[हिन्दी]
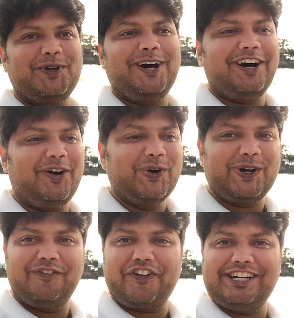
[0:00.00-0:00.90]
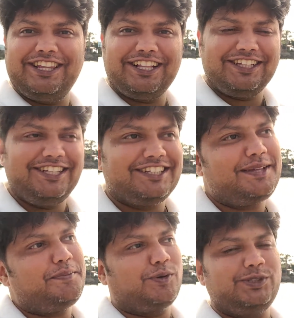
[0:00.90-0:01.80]
पूरा होटल फ्रंट देखते
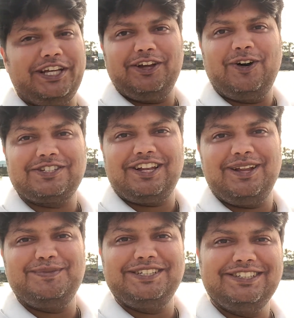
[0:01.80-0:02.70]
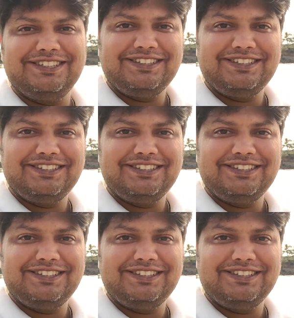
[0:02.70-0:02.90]
देखते पहुँचेंगे हॉस्टल अभी